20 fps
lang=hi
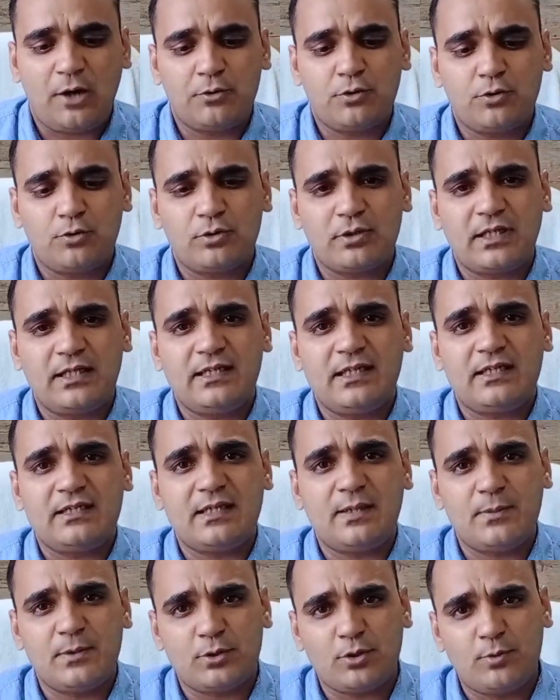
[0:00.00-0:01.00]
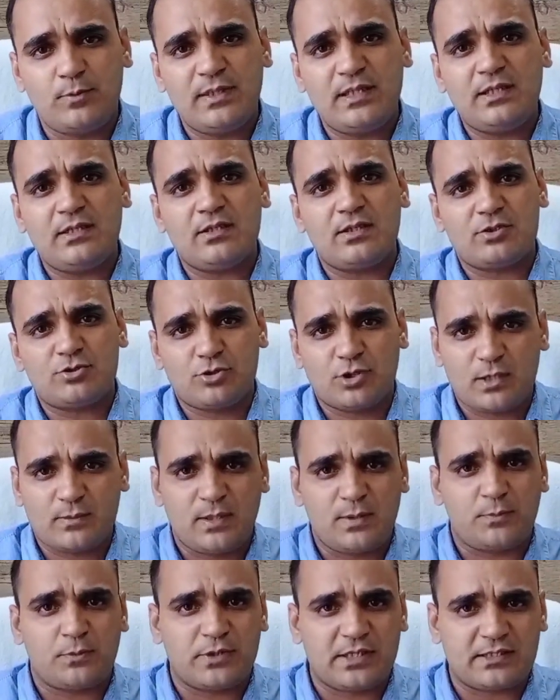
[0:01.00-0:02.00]
आउटडोर के लिए ये बिल्कुल भी
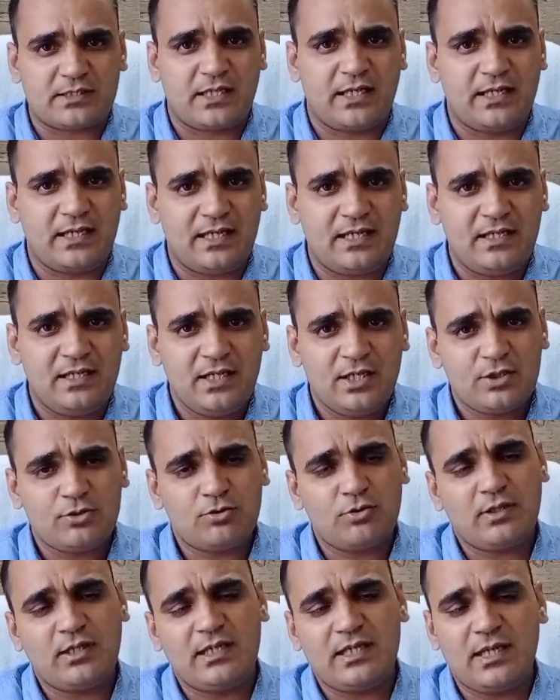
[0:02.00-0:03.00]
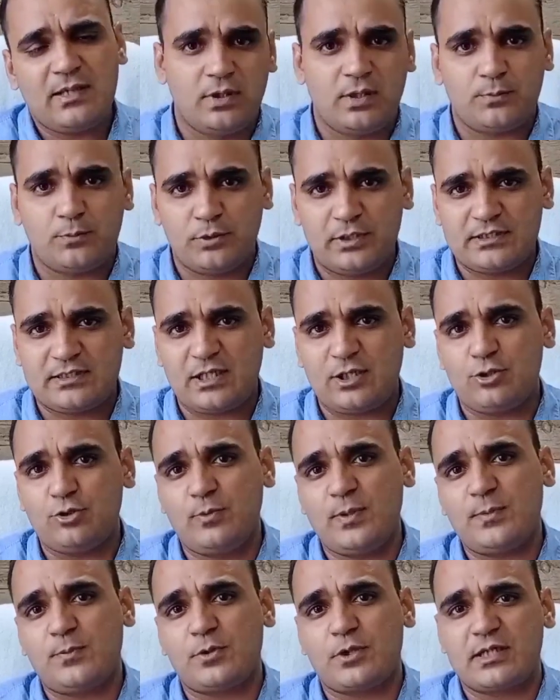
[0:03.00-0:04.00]
सुटेबल प्रोडक्ट नहीं है क्योंकि ये पूरी तरह
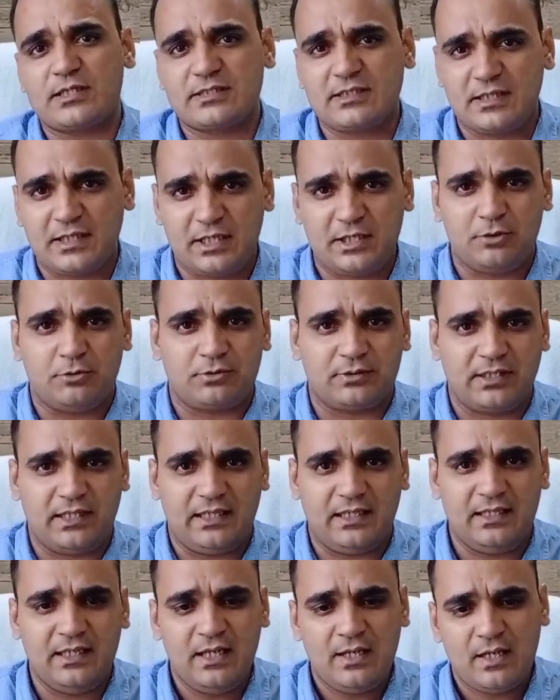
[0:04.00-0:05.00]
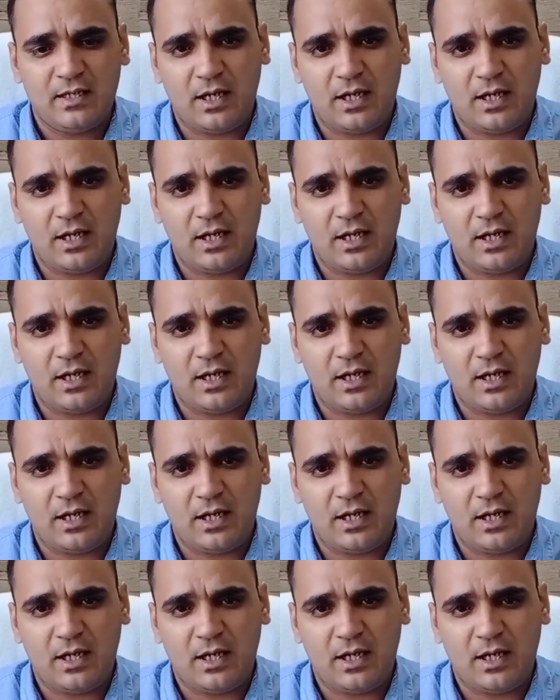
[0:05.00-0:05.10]
यूवी प्रोटेक्टेड नहीं होता है